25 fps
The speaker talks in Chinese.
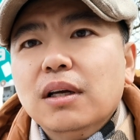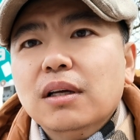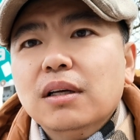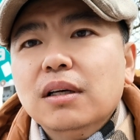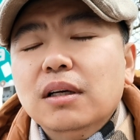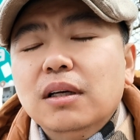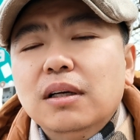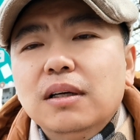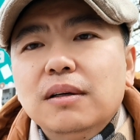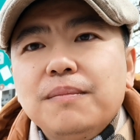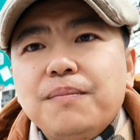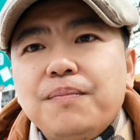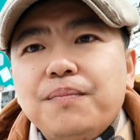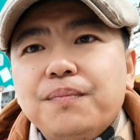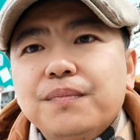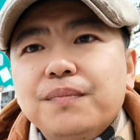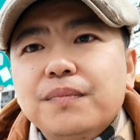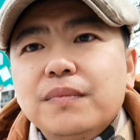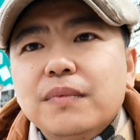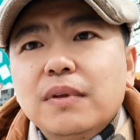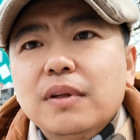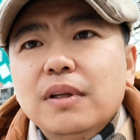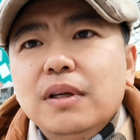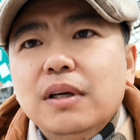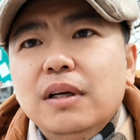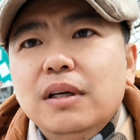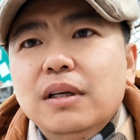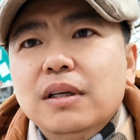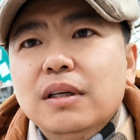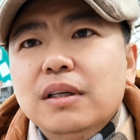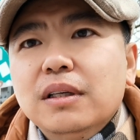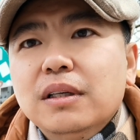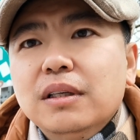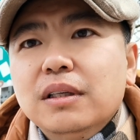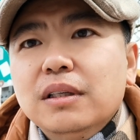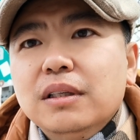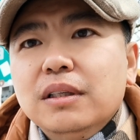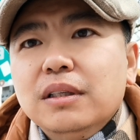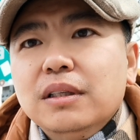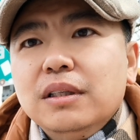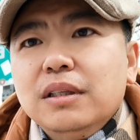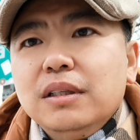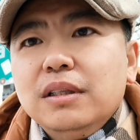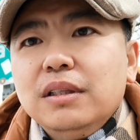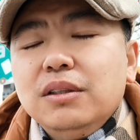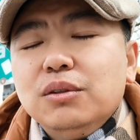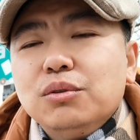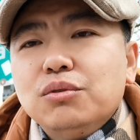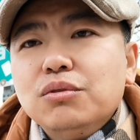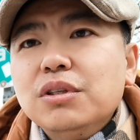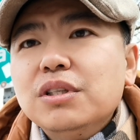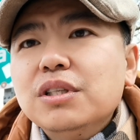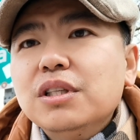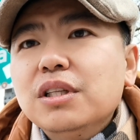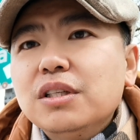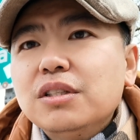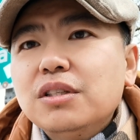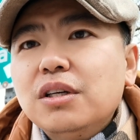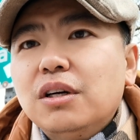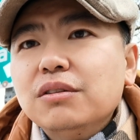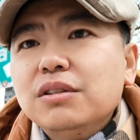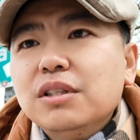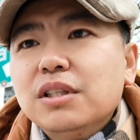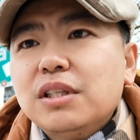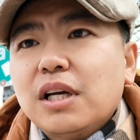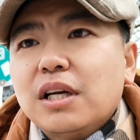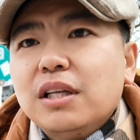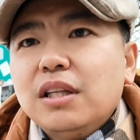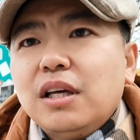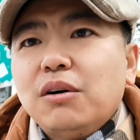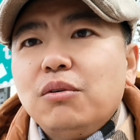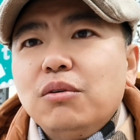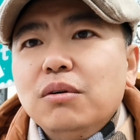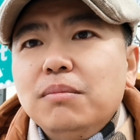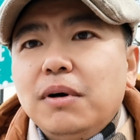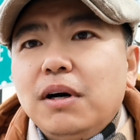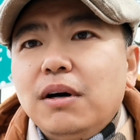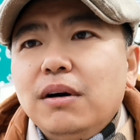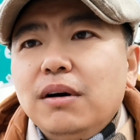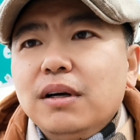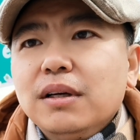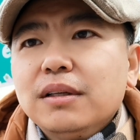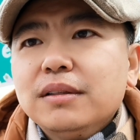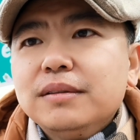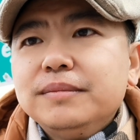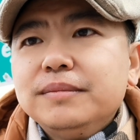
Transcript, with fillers: 啊。有最新的消息再跟大家汇报啊。